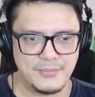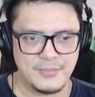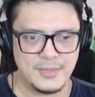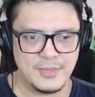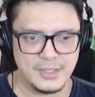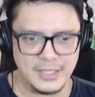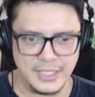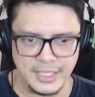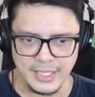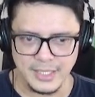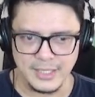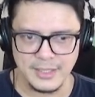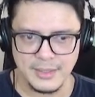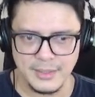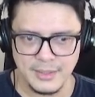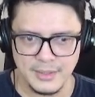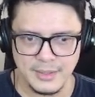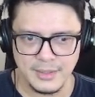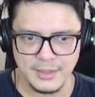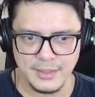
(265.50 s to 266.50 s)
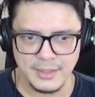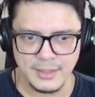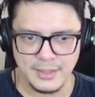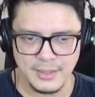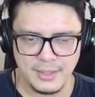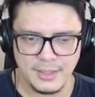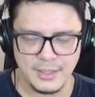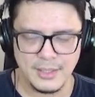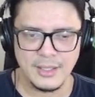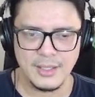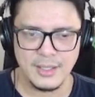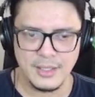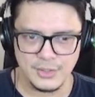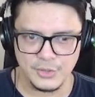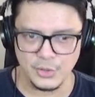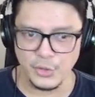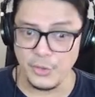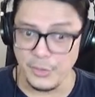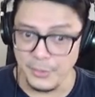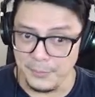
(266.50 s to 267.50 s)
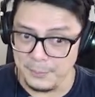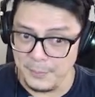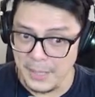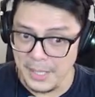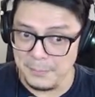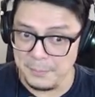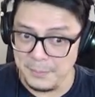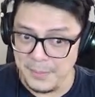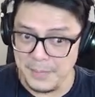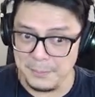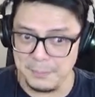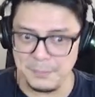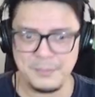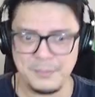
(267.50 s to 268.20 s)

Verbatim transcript: Nih. Tuh, pep pep.